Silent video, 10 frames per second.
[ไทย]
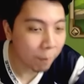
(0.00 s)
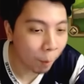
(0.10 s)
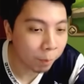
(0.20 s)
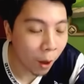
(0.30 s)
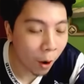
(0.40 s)
ผ
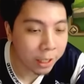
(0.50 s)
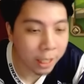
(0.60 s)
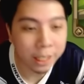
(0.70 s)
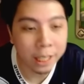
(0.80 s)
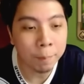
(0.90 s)
มต่อจาก
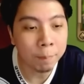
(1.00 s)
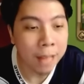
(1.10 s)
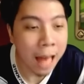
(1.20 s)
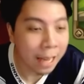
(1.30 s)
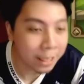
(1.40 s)
คลิป
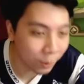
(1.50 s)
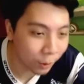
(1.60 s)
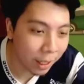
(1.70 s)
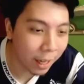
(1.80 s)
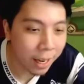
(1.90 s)
ล่าสุด
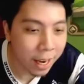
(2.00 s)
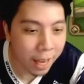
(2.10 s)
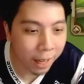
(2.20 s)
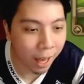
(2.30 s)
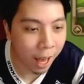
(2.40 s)
เลยนั่นเอ
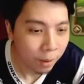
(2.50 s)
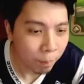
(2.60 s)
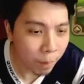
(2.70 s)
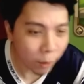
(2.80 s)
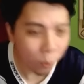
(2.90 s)
งนะครับ
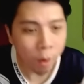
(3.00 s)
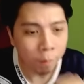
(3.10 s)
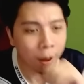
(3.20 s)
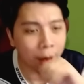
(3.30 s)
ไม่รู้ว่าฝัน